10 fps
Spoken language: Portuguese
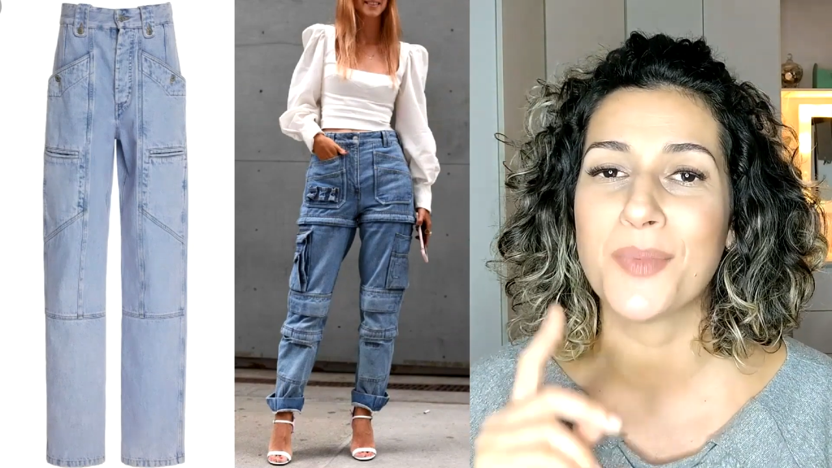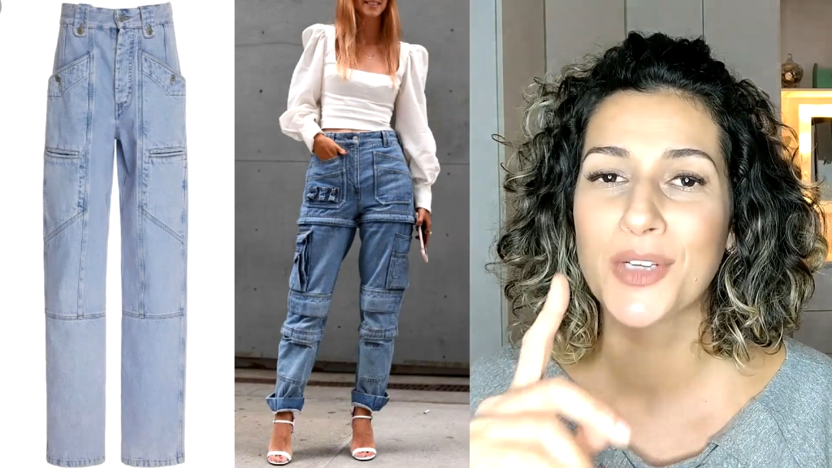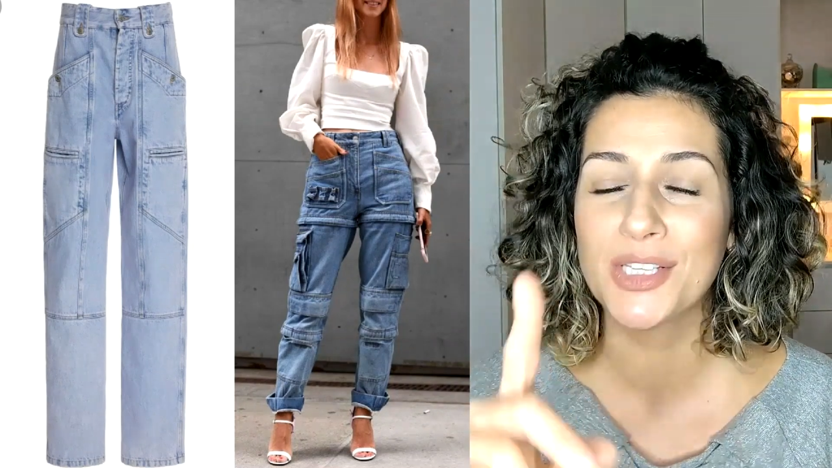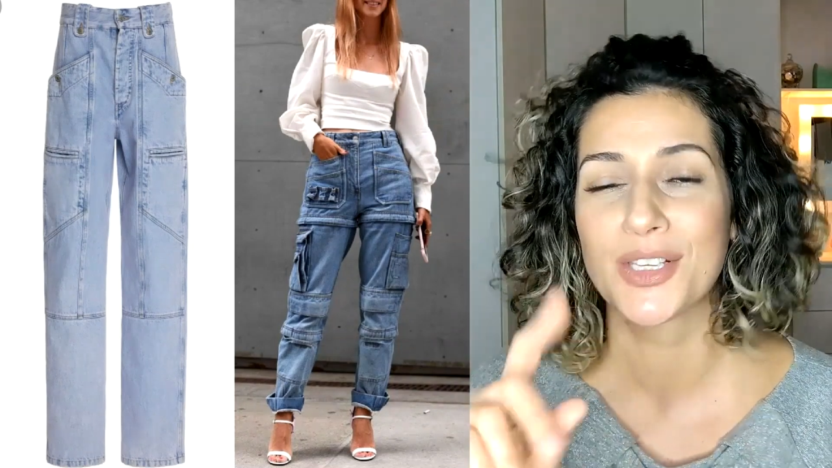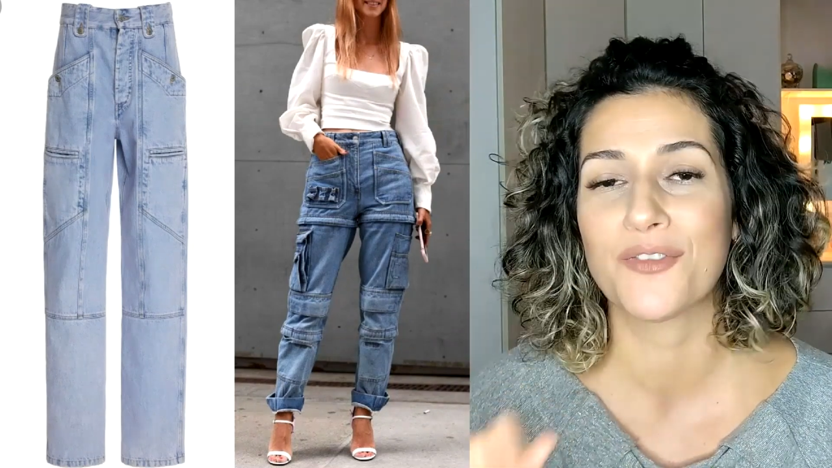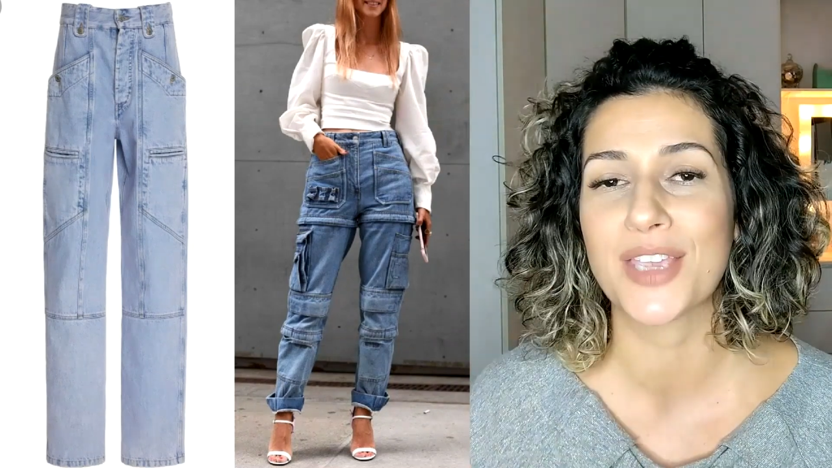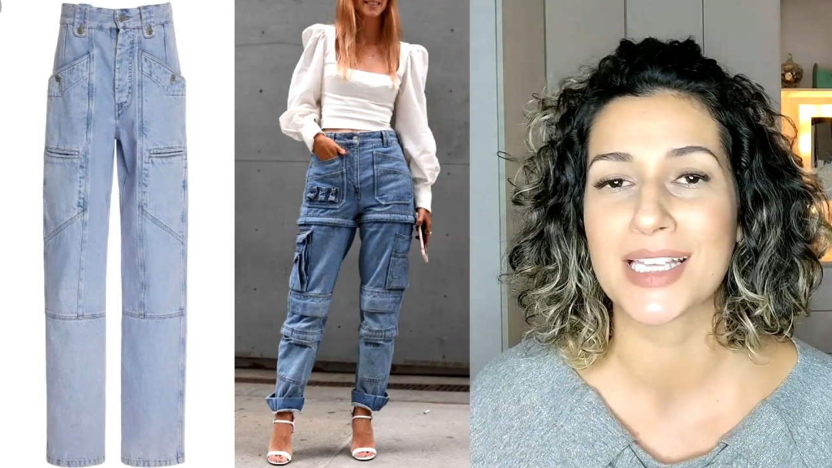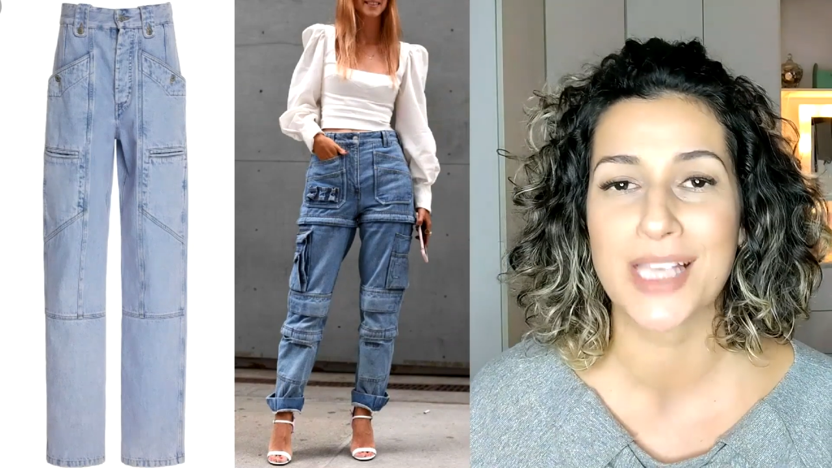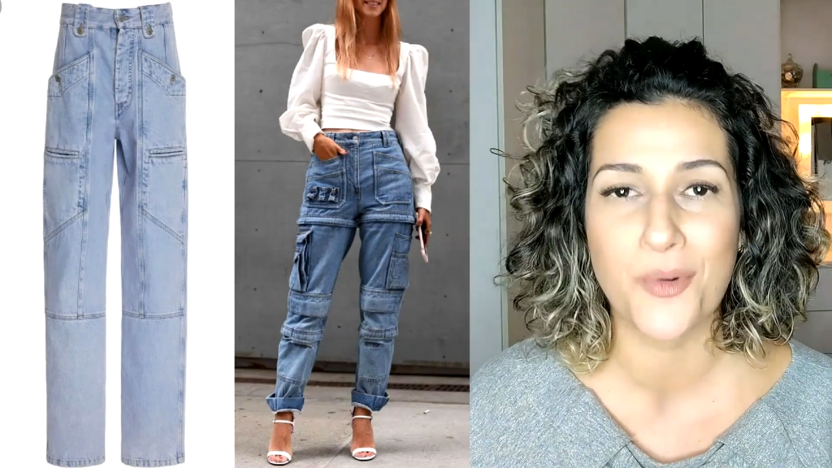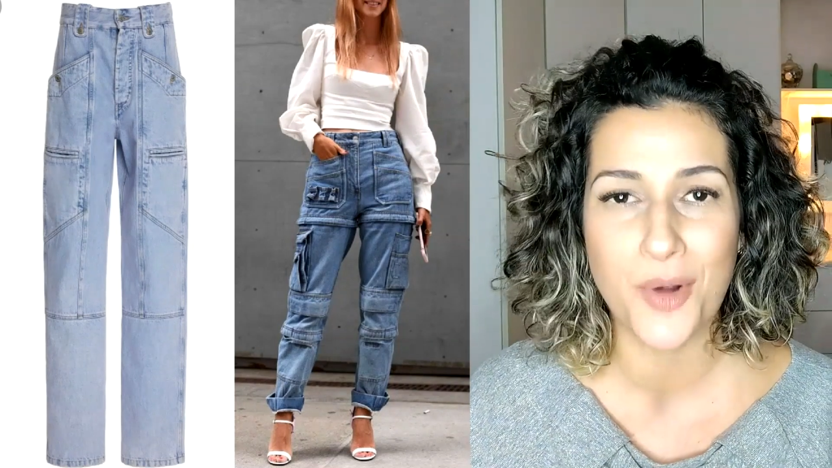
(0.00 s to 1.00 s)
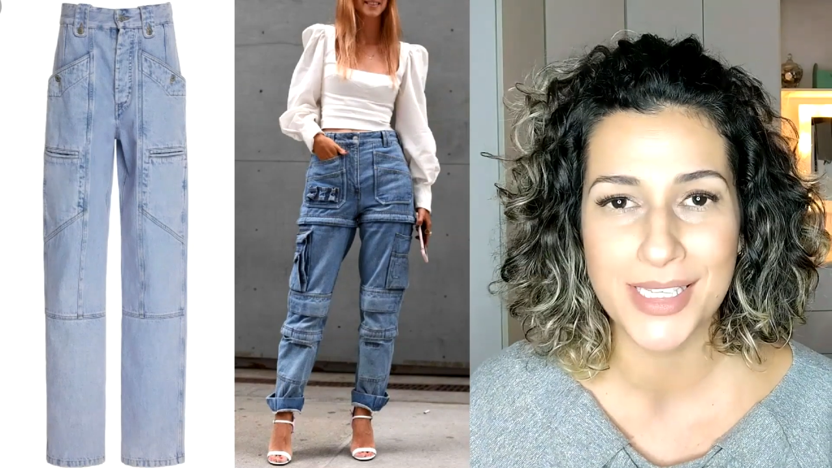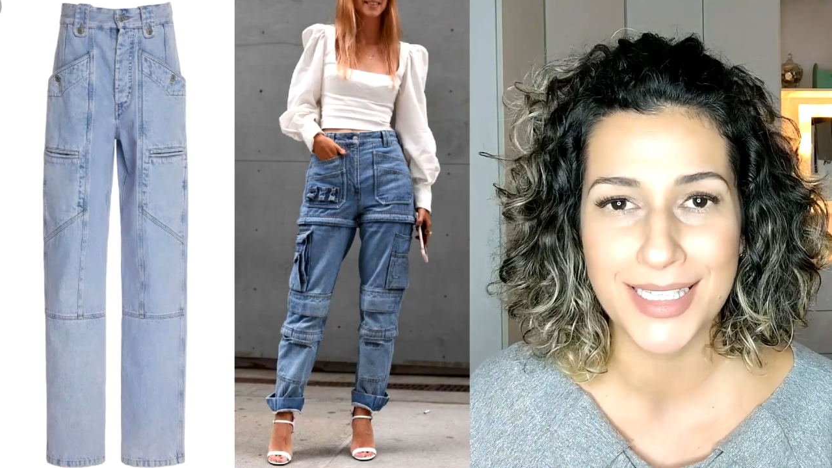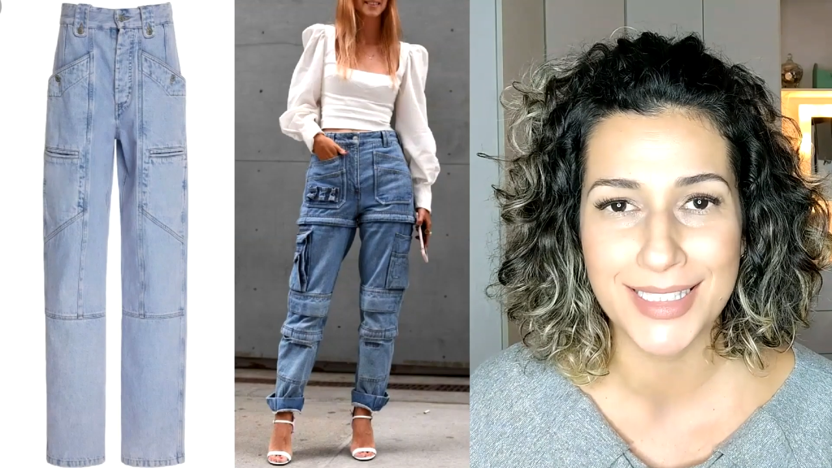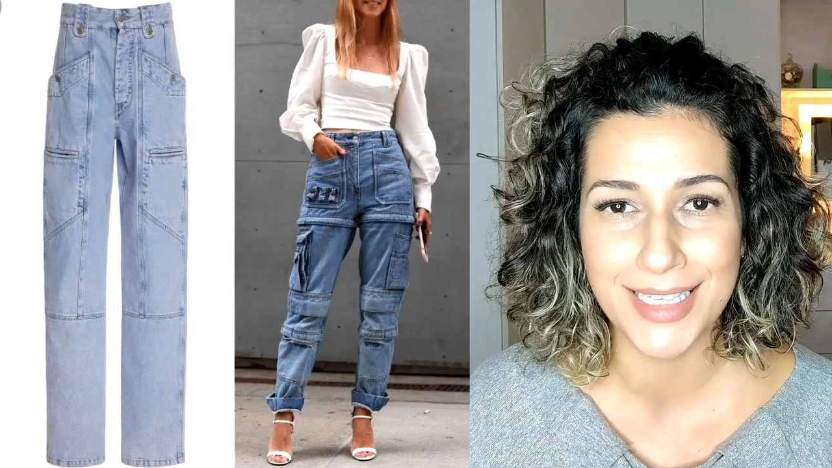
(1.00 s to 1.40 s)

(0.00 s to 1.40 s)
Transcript: por isso que fica essa coisa